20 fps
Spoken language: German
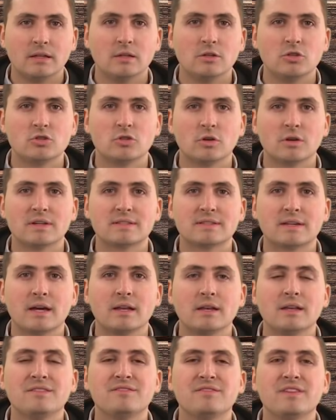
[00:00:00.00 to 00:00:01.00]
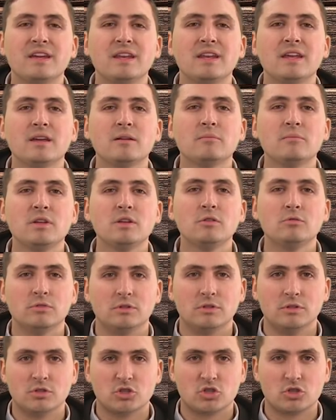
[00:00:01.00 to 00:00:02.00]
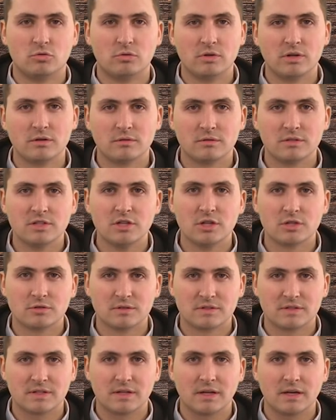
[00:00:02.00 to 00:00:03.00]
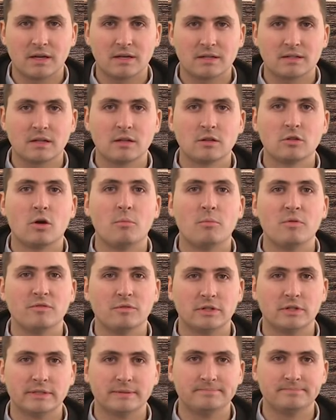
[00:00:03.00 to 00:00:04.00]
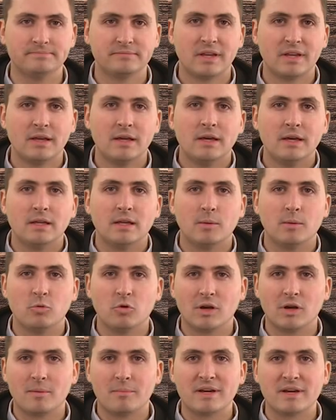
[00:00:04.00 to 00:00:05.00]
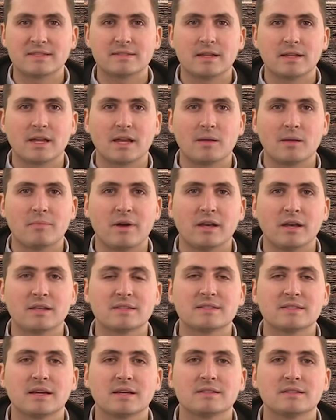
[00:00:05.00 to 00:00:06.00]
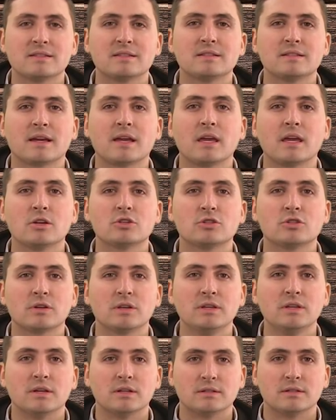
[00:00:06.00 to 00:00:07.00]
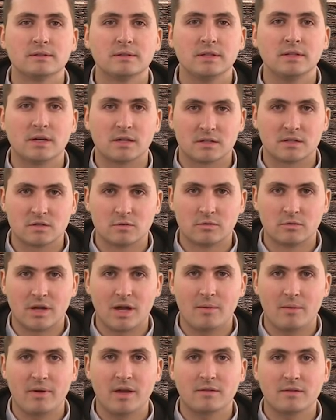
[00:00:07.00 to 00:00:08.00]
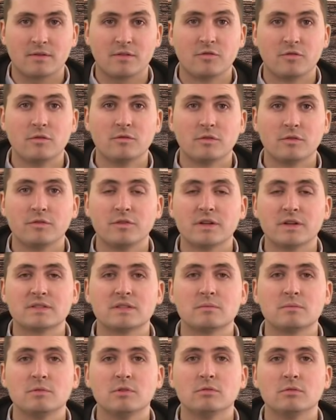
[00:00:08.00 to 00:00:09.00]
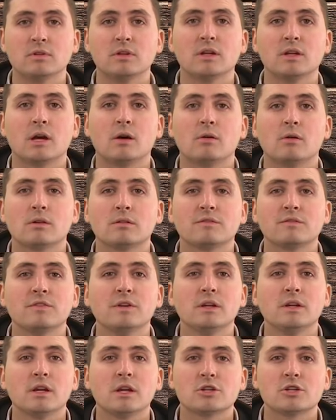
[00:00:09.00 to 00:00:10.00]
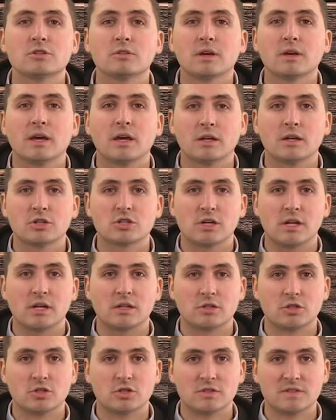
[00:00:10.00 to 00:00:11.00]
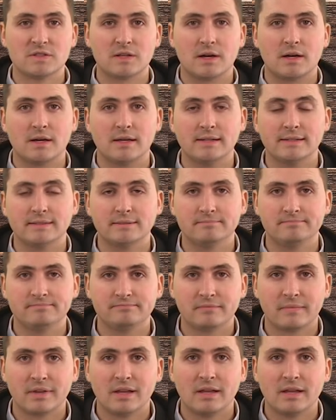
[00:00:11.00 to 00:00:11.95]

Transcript: Die Stücke seien in wenigen Minuten schonend und tierschutzgerecht entnommen worden. Der Bürgermeister der Gemeinde zeigte sich dagegen schockiert. Die Aktion habe etwa 45 Minuten gedauert und viele der Stücke hätten schlechte Schüsse erhalten.